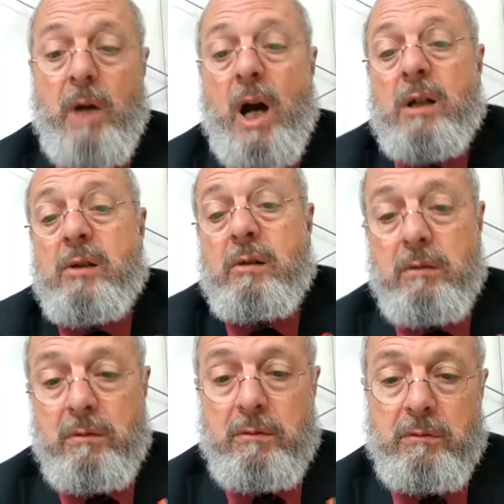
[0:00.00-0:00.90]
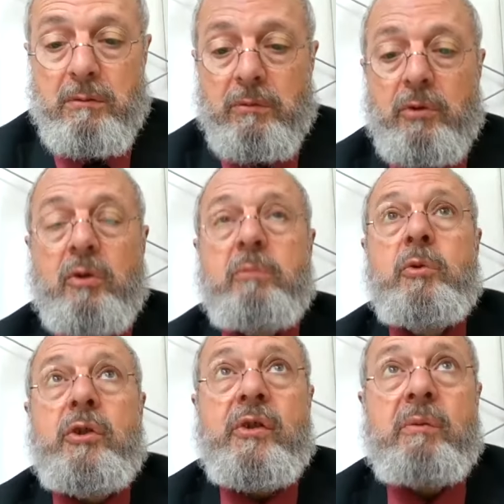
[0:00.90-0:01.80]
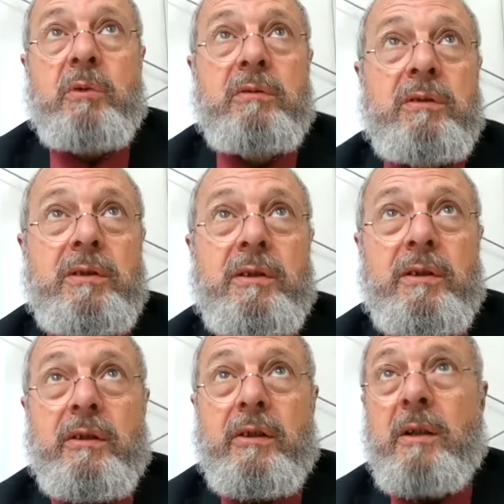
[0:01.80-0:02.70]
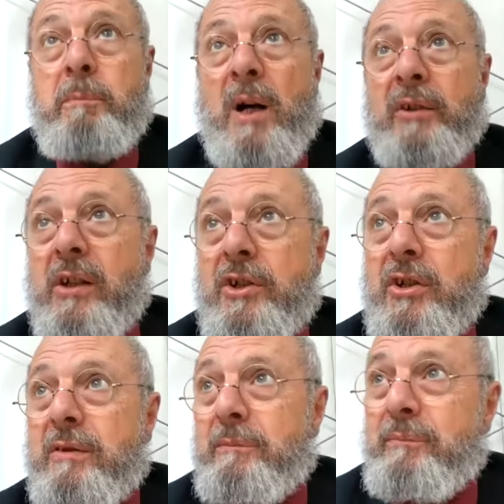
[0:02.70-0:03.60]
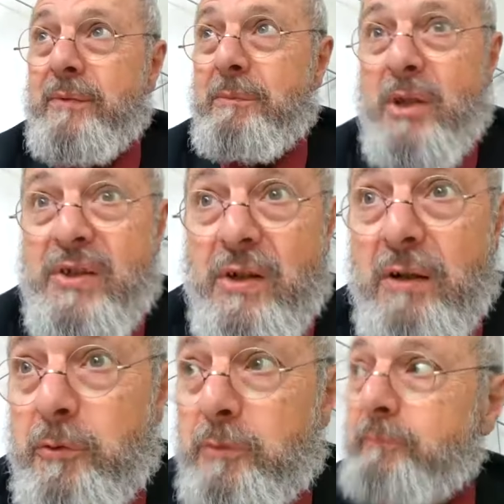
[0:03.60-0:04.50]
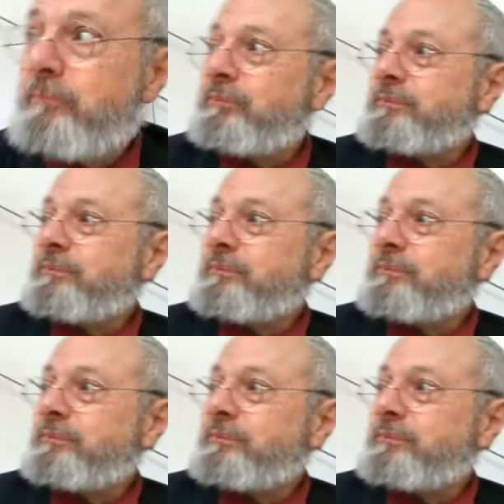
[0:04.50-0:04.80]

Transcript: Marx, le communisme, le partage. Merci à vous.